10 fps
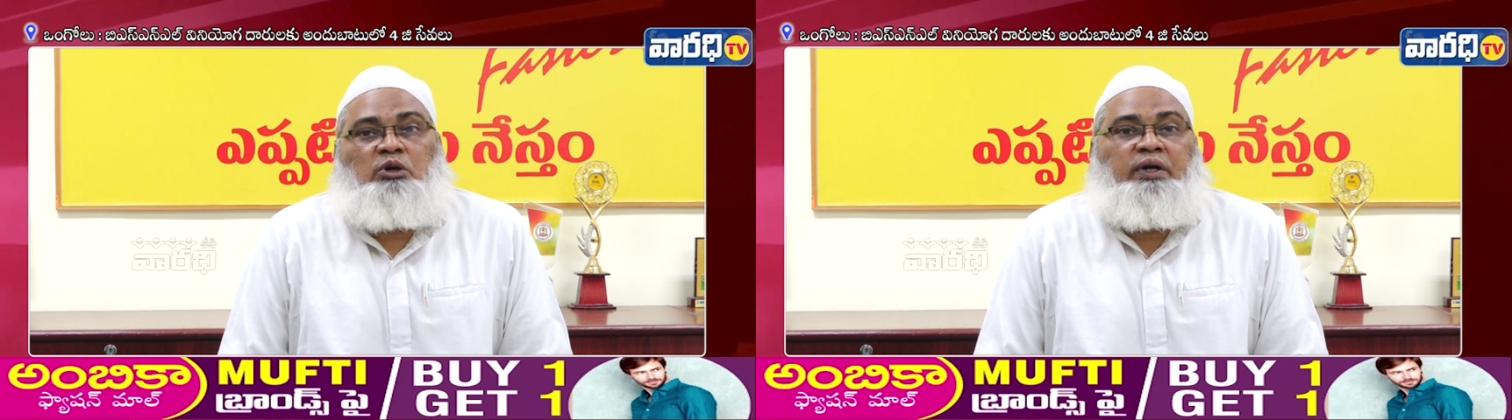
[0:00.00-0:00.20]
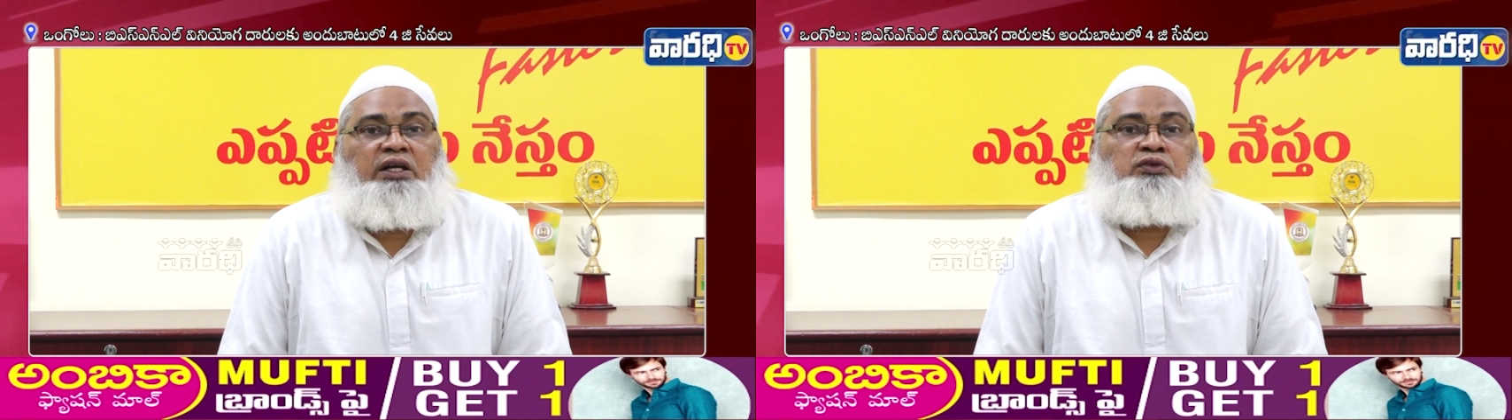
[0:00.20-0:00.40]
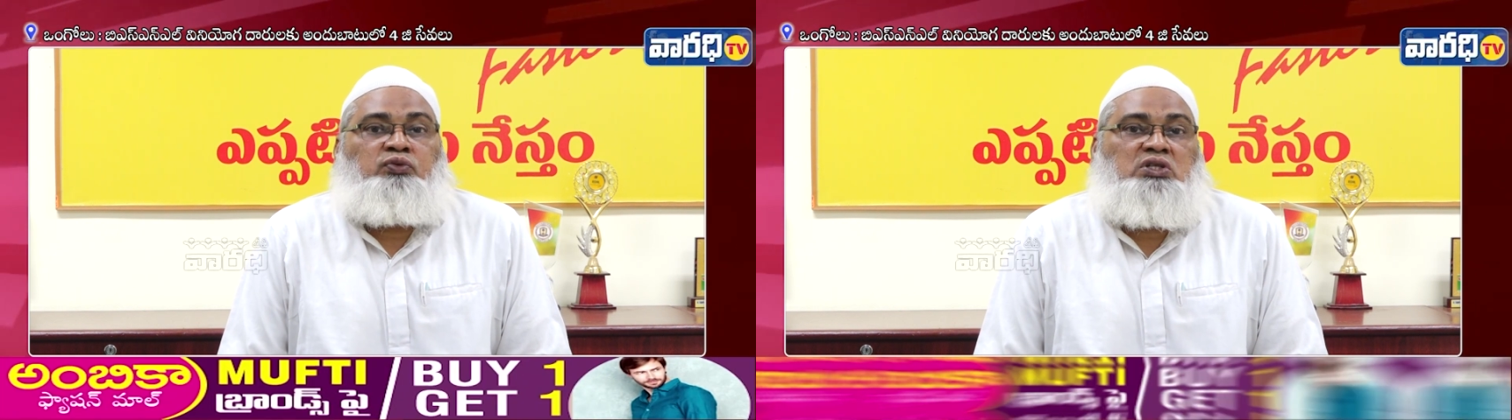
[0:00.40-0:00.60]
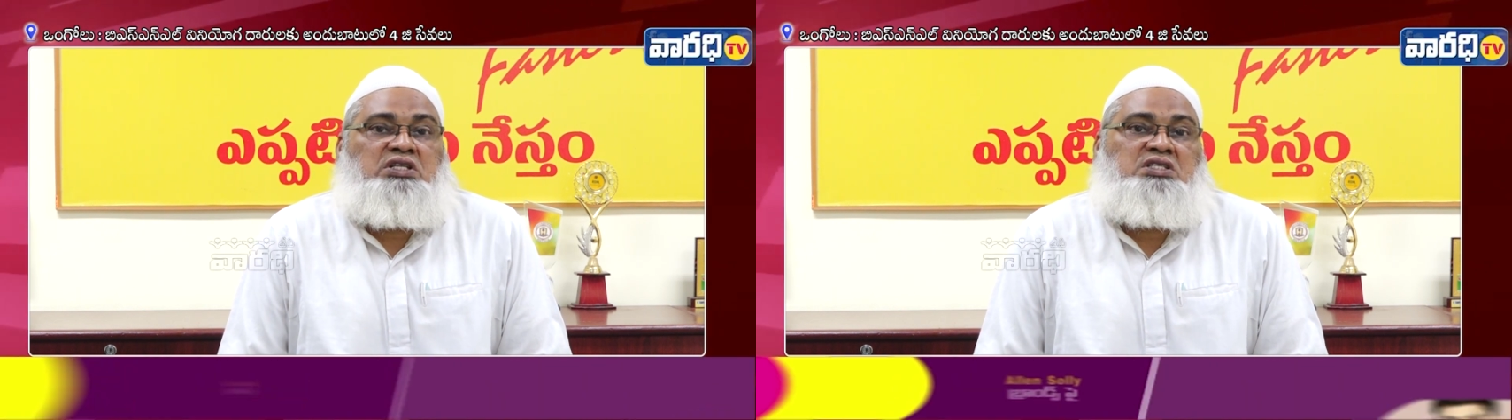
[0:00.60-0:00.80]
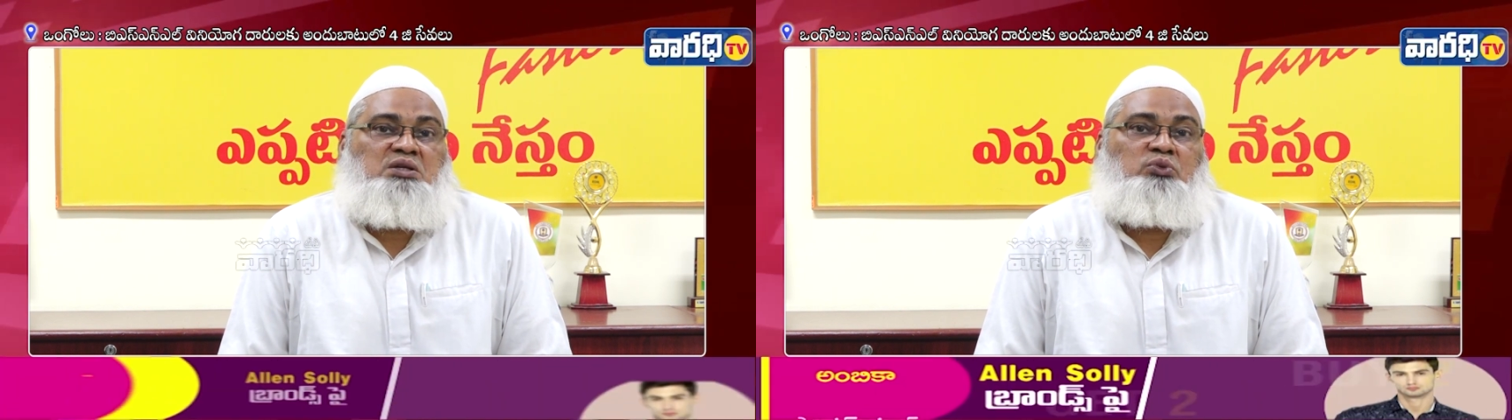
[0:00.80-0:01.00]
మొబైల్ ఫోర్
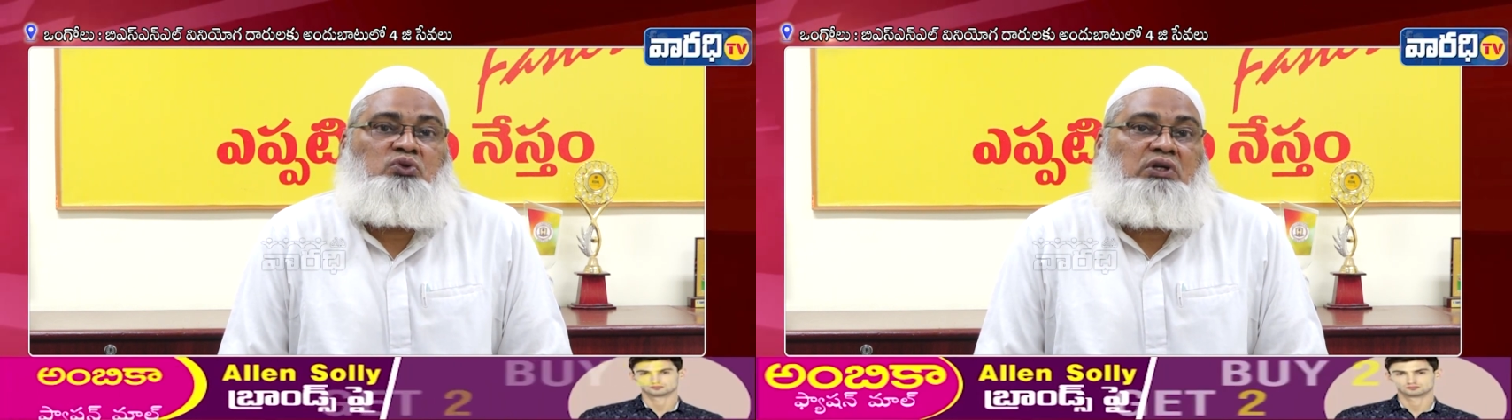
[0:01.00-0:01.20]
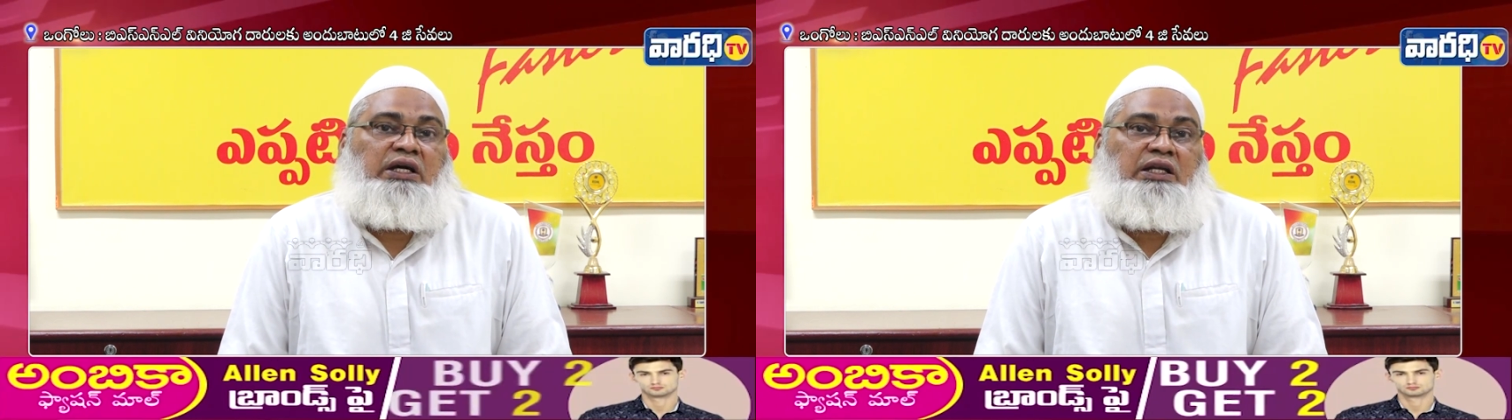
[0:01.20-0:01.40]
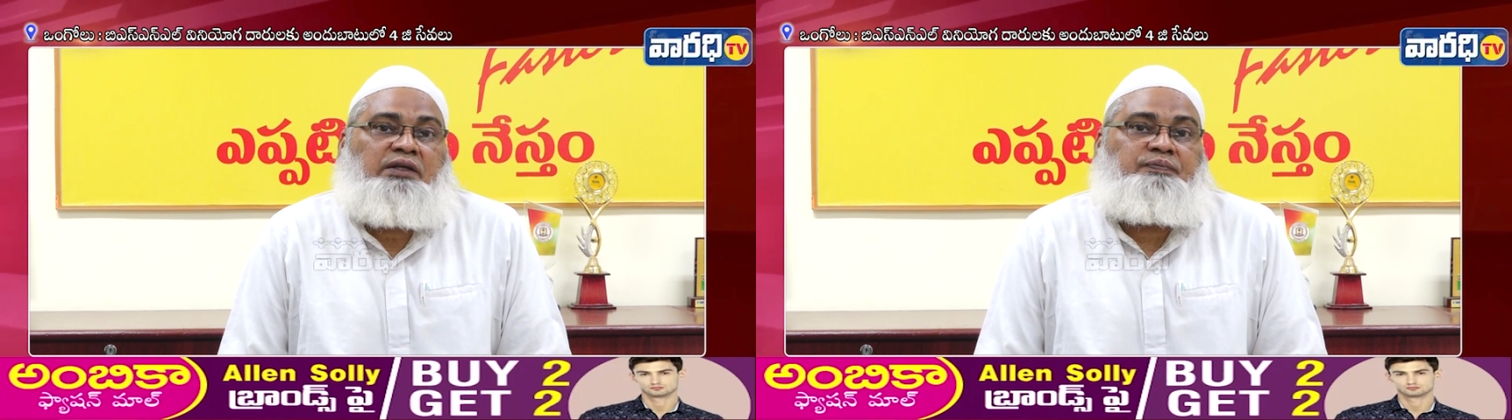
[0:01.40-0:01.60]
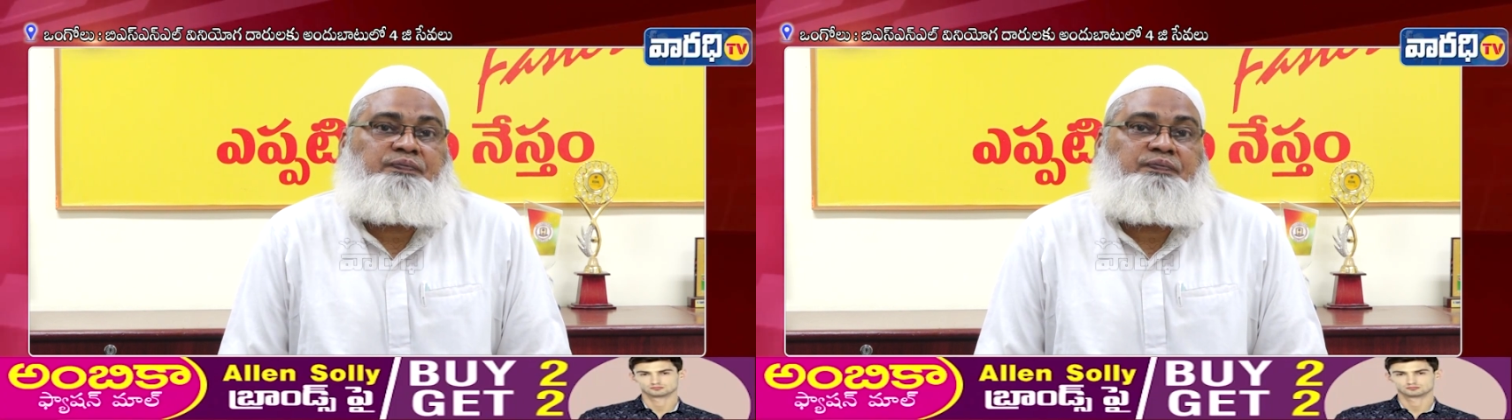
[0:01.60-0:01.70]
జీ సిమ్ ఉండాలి